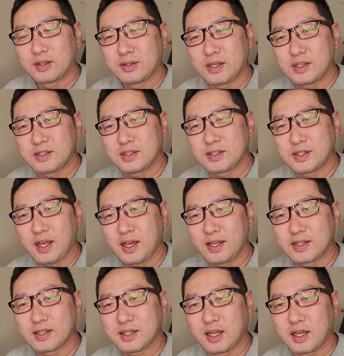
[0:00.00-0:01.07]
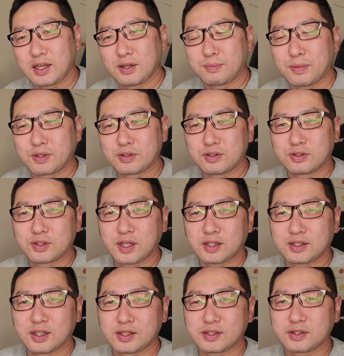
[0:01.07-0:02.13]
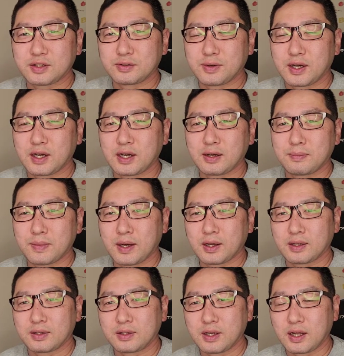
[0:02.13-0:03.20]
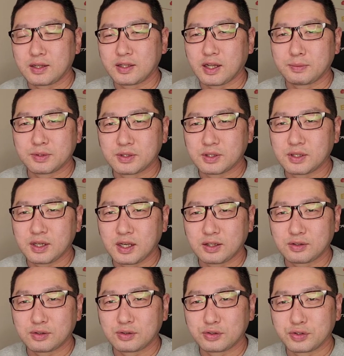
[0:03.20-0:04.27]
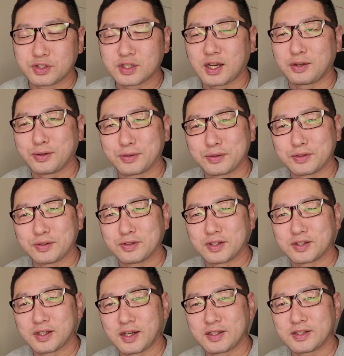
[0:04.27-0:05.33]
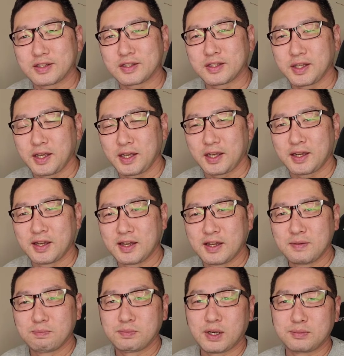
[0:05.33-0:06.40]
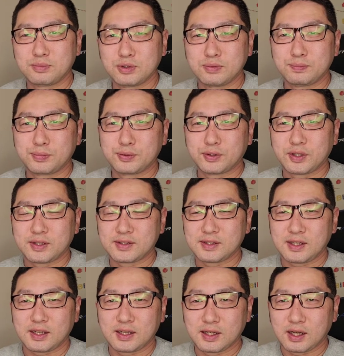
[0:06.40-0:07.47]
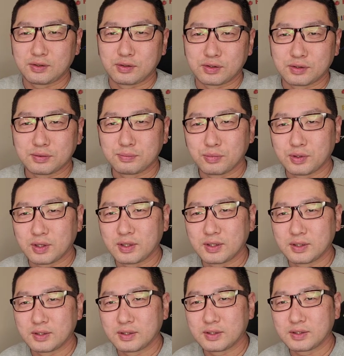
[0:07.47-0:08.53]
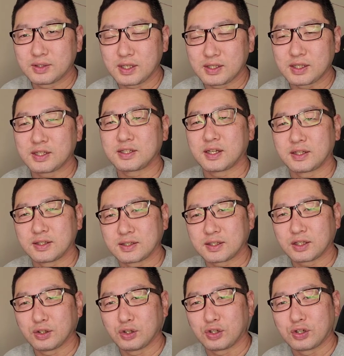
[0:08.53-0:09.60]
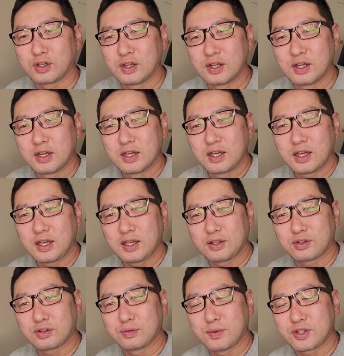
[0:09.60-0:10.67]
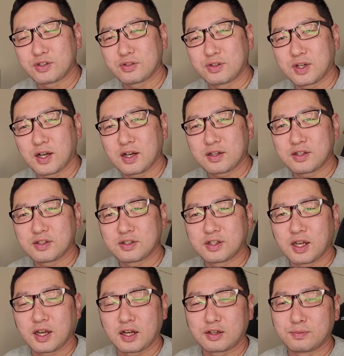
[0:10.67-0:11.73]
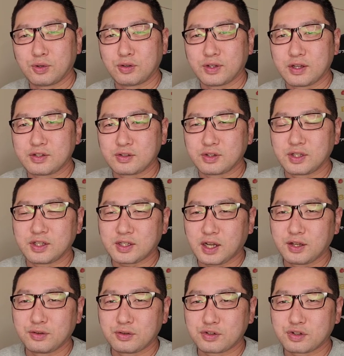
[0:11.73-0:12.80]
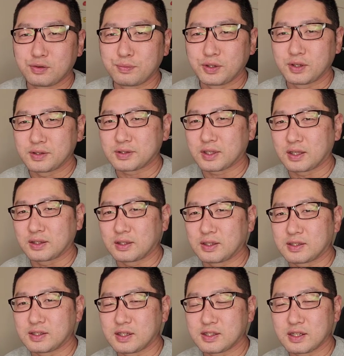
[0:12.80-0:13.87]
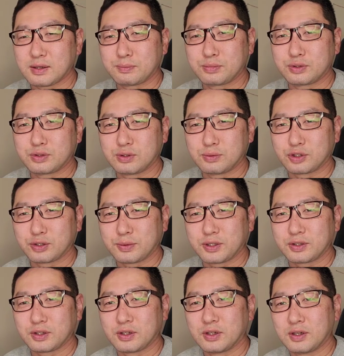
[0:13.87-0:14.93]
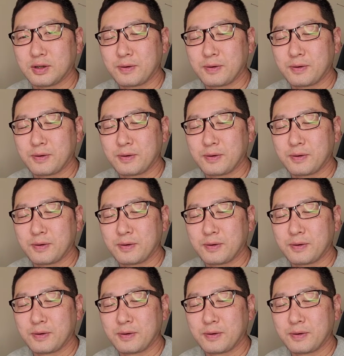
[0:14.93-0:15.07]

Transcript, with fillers: で、実際ですね、まあ、Google やったやつっていうのは、まあ、ランダム、えっと、量子回路っていうのを配置して、まあ、分布をですね、あの、生成したんですけど、えっ、ー、と、まあ、中央科学技術大学も同じように光量子コンピューターを使ってですね、サンプルを求めると。